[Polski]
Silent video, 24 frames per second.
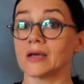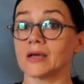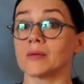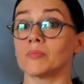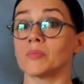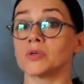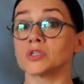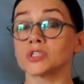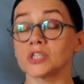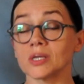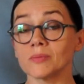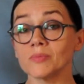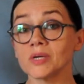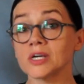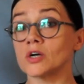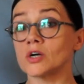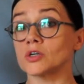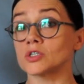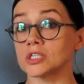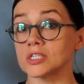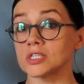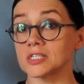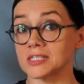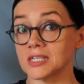Możemy
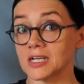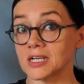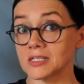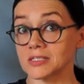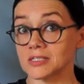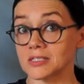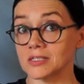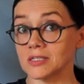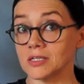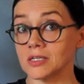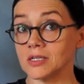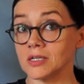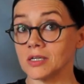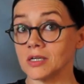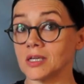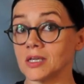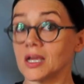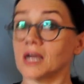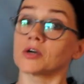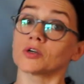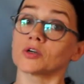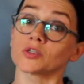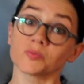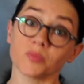korzystać z nich
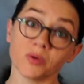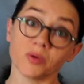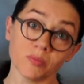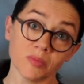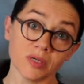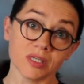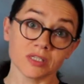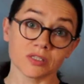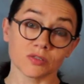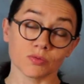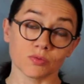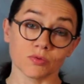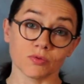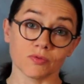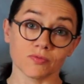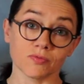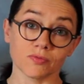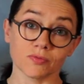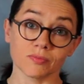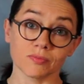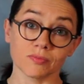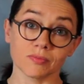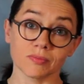jako z pomysłów.